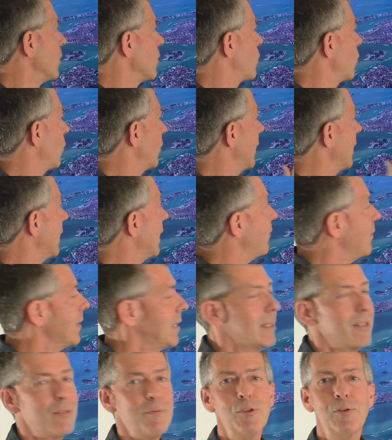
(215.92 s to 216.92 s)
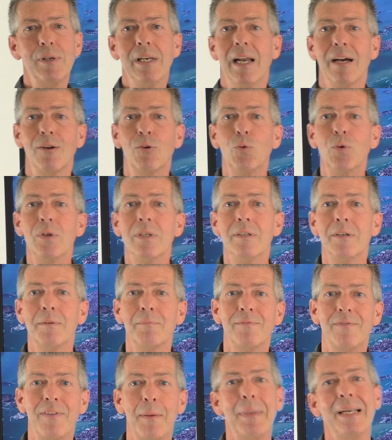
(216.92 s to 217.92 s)
So, und dann haben wir hier zum Beispiel Lagune.
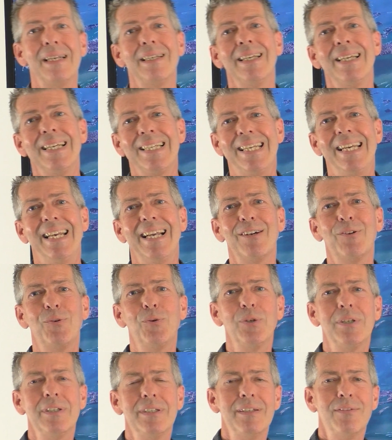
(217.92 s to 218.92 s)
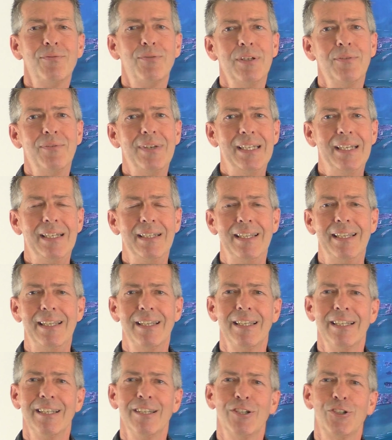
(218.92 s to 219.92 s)
Und wenn man die Lagune von Venedig
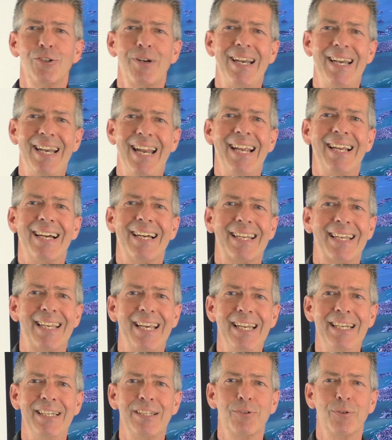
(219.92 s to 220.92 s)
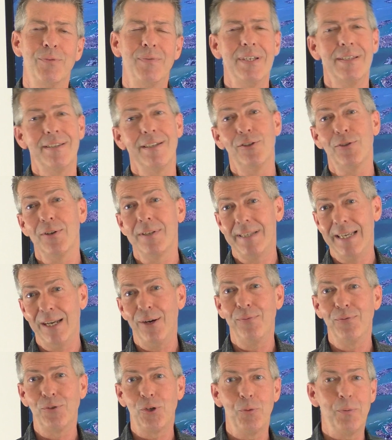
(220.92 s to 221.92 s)
schon länger kennt, und wir sind schon sehr
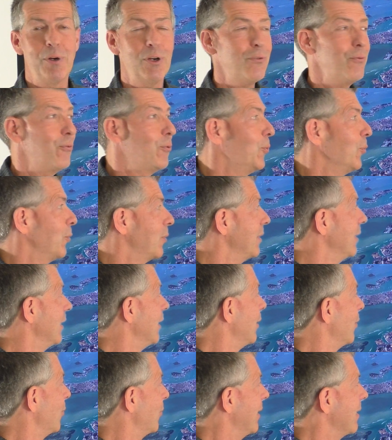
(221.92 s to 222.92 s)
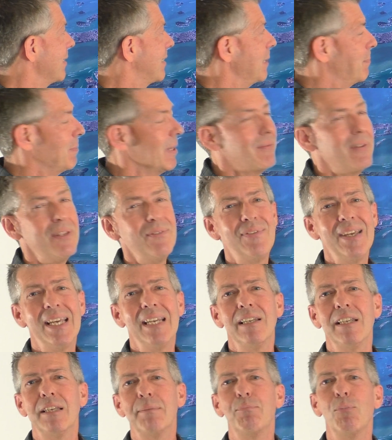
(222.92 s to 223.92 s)
oft drüber geflogen, und dann sieht man, wie
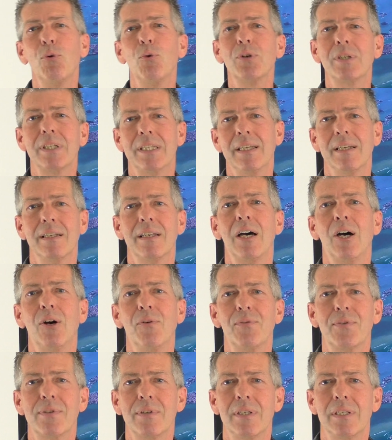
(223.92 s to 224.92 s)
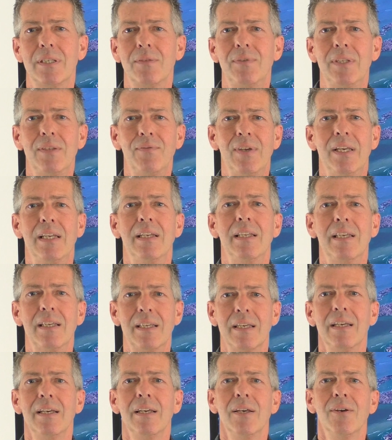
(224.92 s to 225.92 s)
wenig Boote hier drauf sind, wie
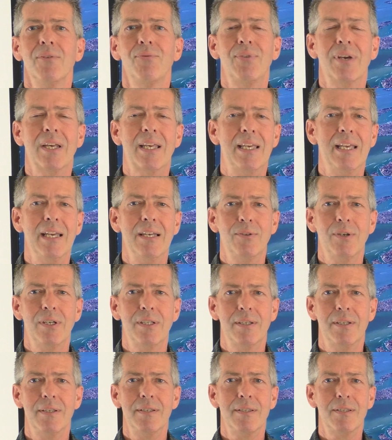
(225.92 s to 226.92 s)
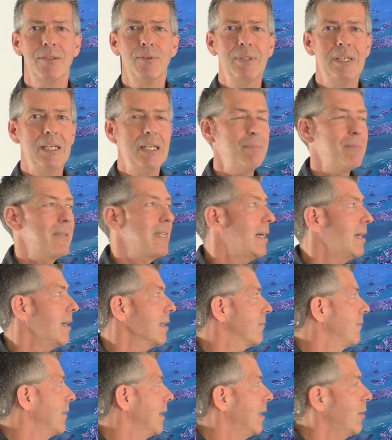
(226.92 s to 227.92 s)
wenig Verkehr dort ist. Und an dem
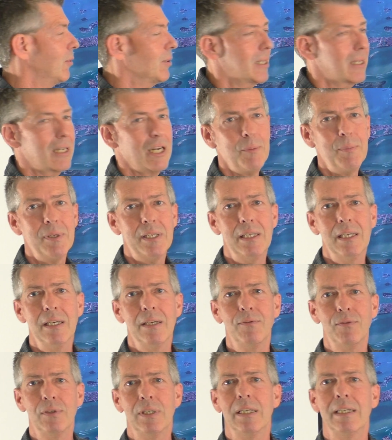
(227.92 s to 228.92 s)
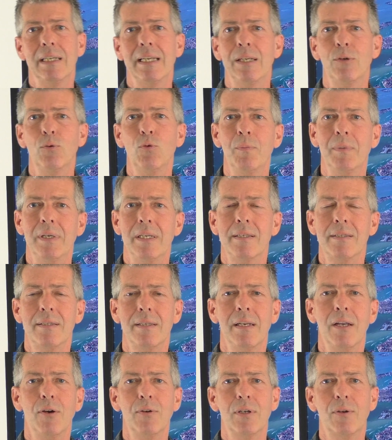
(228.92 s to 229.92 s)
Tag war auch, glaube ich, hier von den
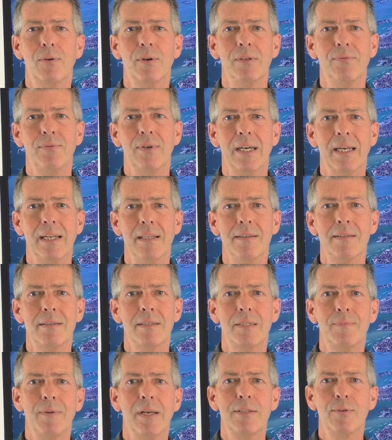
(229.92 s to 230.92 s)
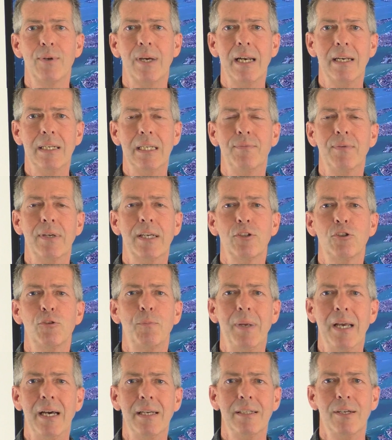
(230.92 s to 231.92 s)
EU-Ministern auch eine Konferenz. Das war so relativ
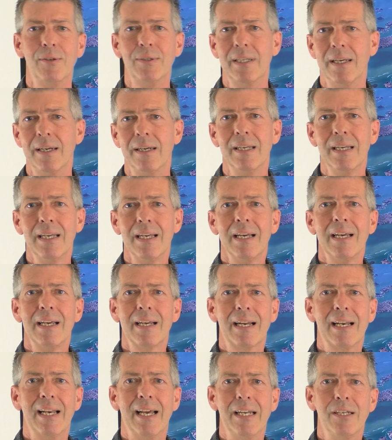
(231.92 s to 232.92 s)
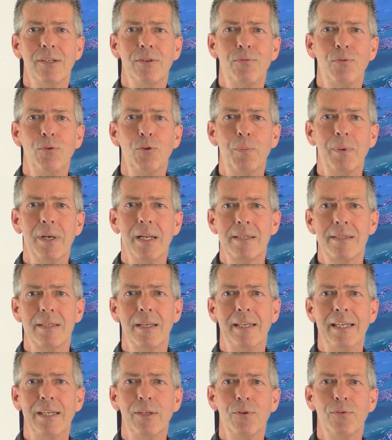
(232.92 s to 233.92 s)
gesperrt. Auch der kleine Flugplatz, der
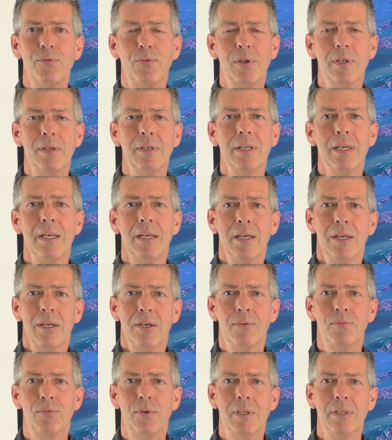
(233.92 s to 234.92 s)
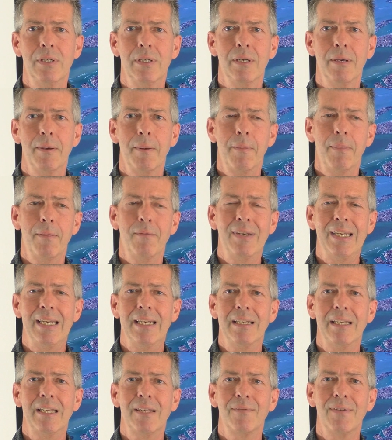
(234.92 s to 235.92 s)
Lido von, von ähm,
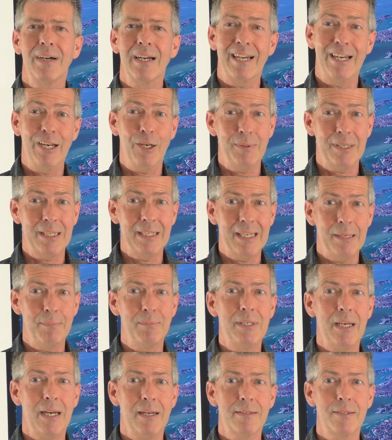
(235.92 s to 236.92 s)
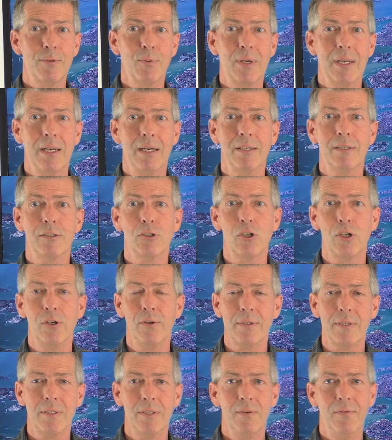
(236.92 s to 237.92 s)
Venedig, war, glaube ich, in dem Tag sogar
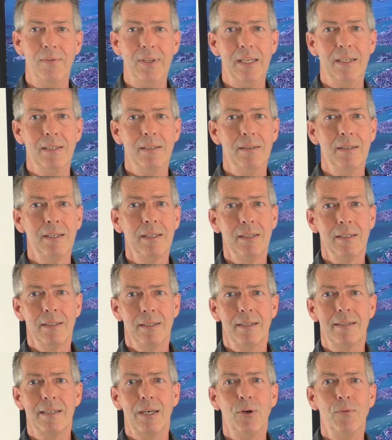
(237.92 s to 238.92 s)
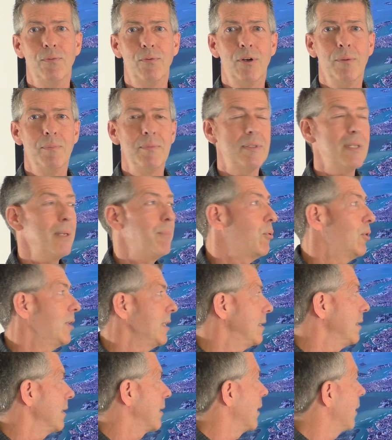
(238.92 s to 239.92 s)
geschlossen wegen des Aufkommens der
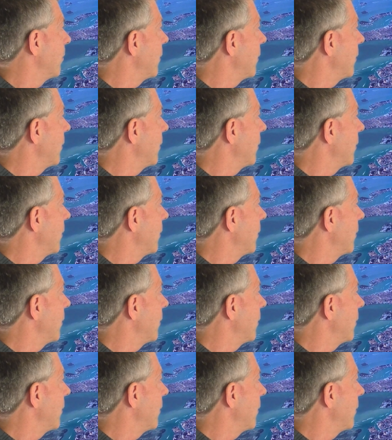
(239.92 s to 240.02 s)
Politiker.